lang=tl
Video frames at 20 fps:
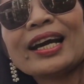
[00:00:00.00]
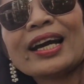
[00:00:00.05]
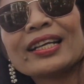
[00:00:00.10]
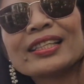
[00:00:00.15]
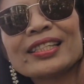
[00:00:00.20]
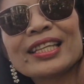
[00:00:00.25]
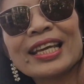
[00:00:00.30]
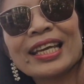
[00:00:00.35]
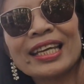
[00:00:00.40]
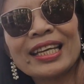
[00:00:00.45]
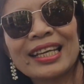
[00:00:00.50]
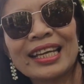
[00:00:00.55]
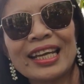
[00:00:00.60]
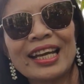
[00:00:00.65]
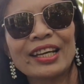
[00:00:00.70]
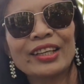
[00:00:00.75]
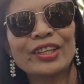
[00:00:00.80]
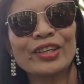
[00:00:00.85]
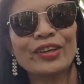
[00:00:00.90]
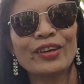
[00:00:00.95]
At hindi
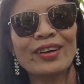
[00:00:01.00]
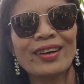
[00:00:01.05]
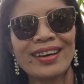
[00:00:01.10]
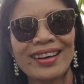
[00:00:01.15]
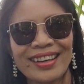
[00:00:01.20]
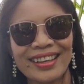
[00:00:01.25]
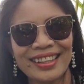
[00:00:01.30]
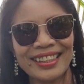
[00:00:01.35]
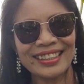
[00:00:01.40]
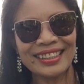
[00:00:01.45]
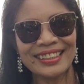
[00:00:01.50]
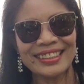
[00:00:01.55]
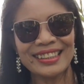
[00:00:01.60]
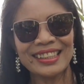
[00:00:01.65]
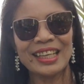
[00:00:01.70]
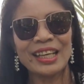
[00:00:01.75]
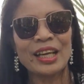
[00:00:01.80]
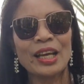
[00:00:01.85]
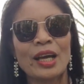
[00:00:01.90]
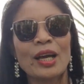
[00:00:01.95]
lang yun.
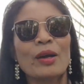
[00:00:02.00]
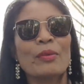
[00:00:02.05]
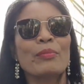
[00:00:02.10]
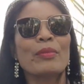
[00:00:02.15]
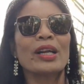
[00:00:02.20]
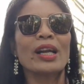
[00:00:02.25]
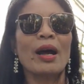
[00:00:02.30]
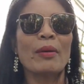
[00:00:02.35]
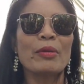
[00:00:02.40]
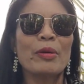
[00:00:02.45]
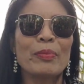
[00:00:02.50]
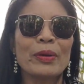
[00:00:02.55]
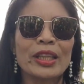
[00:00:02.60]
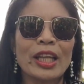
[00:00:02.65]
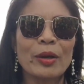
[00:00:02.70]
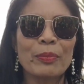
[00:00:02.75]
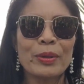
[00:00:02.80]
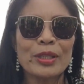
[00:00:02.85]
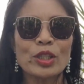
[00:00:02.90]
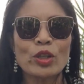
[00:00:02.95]
Marami pa
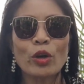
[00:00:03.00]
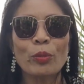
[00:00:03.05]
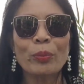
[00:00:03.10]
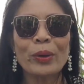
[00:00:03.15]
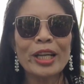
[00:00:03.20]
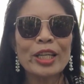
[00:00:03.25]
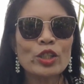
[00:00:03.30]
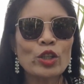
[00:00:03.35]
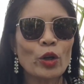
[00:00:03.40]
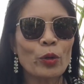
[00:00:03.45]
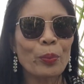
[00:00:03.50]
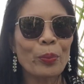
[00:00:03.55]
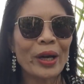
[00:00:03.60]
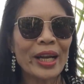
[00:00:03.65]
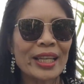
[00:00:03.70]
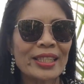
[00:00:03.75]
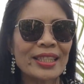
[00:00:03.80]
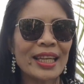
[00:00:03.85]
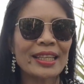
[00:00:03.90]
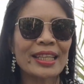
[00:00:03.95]
tayong
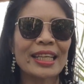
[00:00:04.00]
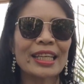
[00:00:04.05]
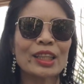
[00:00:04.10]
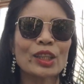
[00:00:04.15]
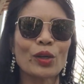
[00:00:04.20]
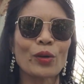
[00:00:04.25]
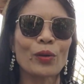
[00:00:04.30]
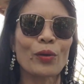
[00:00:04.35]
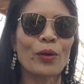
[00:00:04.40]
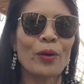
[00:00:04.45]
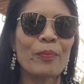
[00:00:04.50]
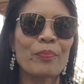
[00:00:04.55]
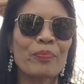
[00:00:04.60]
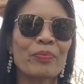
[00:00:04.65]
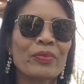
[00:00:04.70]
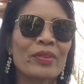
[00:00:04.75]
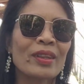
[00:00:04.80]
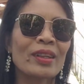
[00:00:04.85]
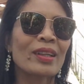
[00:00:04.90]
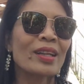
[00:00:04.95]
pasurpre-sorpresa dito.
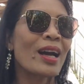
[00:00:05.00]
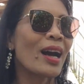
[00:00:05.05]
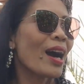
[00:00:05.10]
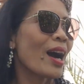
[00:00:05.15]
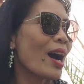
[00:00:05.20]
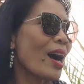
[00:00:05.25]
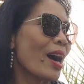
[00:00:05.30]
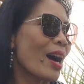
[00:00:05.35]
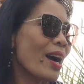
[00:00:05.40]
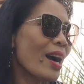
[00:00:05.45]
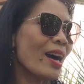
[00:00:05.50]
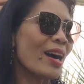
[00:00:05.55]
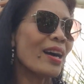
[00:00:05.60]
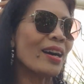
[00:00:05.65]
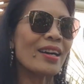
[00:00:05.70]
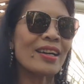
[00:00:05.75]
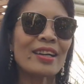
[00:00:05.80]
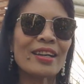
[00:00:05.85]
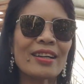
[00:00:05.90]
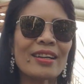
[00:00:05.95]

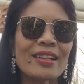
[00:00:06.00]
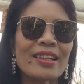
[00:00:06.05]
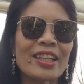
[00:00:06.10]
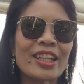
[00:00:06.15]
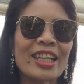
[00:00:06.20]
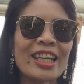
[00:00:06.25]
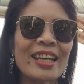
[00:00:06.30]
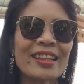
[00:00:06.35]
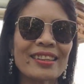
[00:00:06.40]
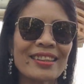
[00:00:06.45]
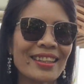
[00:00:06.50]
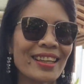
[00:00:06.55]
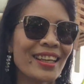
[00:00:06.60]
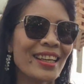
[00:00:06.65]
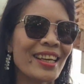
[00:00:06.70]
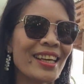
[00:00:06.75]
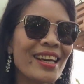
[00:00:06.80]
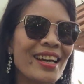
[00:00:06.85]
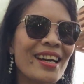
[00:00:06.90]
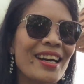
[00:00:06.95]
Ang
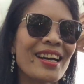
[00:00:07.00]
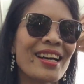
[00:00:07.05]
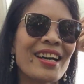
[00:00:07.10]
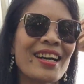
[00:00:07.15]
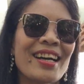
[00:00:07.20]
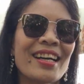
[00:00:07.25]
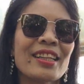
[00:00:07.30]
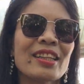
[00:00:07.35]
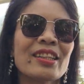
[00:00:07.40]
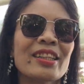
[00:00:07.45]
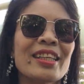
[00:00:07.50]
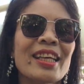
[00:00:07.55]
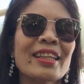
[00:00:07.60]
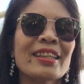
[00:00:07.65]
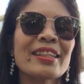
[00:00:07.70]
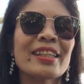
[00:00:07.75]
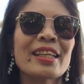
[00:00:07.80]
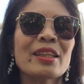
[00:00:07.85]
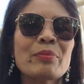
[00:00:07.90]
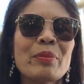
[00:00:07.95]
kiat-kiat.
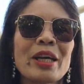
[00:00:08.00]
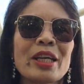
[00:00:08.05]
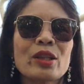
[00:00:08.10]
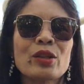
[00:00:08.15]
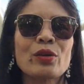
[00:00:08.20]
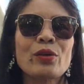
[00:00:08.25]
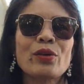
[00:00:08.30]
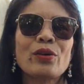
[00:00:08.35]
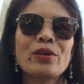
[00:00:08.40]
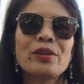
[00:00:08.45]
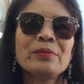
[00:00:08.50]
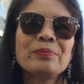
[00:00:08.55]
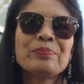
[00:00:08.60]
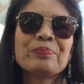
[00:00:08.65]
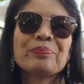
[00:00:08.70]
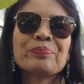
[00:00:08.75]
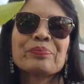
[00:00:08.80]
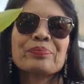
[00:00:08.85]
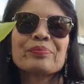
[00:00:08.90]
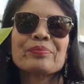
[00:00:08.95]
Kiat-kiat ba ito?
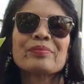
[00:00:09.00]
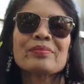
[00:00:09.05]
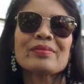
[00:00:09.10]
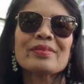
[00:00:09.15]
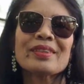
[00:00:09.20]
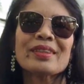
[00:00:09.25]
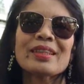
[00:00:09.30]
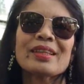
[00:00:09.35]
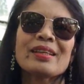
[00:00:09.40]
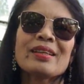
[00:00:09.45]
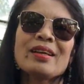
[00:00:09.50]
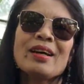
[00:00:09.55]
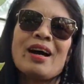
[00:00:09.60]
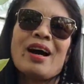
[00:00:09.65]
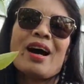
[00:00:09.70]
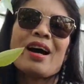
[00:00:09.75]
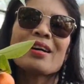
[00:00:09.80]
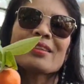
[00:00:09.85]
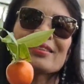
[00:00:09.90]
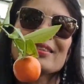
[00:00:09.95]

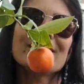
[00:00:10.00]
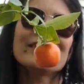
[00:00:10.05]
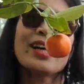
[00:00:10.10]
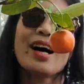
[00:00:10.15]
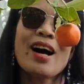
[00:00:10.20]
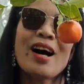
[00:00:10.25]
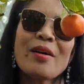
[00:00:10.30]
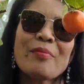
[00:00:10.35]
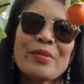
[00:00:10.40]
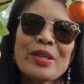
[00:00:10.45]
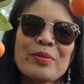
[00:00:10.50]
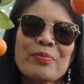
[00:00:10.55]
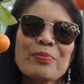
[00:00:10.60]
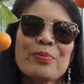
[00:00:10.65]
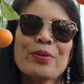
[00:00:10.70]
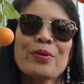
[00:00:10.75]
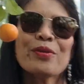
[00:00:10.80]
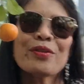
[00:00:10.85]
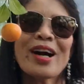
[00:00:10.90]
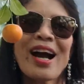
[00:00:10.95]
Ang daming
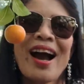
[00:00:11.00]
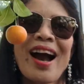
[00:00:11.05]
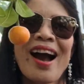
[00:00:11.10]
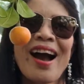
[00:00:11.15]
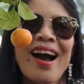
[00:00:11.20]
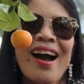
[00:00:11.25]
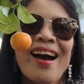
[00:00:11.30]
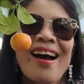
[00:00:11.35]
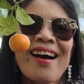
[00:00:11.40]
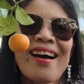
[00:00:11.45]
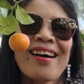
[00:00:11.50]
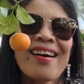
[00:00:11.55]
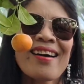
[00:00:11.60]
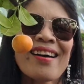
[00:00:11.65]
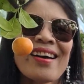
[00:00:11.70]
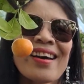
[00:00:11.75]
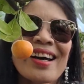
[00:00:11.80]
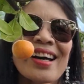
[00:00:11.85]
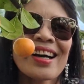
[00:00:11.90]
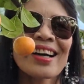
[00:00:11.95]
bunga.
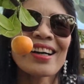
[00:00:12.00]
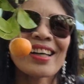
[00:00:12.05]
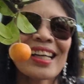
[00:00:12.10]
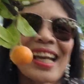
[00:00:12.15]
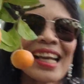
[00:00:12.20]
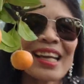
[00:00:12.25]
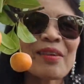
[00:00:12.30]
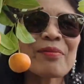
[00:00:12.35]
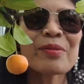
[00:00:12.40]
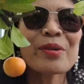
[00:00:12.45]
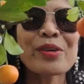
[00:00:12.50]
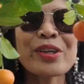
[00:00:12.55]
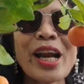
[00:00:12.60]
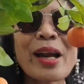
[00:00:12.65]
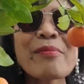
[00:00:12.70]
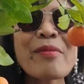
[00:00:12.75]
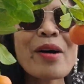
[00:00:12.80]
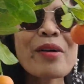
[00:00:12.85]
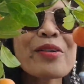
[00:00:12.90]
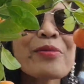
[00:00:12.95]
Uh, lalab ko
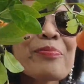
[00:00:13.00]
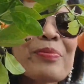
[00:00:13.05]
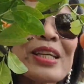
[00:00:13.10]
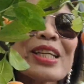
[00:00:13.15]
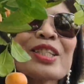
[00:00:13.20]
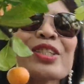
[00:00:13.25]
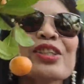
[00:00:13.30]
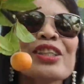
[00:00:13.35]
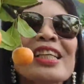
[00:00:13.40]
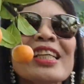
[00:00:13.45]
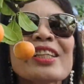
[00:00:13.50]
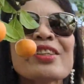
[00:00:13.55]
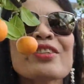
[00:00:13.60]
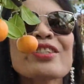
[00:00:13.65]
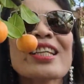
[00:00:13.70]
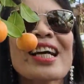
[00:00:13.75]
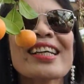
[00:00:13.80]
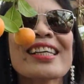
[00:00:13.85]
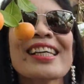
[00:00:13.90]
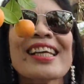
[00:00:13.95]
naman akong picture dito
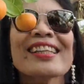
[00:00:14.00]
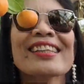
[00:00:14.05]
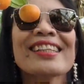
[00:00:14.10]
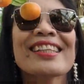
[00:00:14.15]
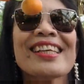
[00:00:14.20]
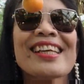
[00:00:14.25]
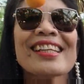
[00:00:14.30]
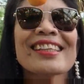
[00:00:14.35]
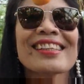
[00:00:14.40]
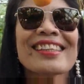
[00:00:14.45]
sa kiat-kiat.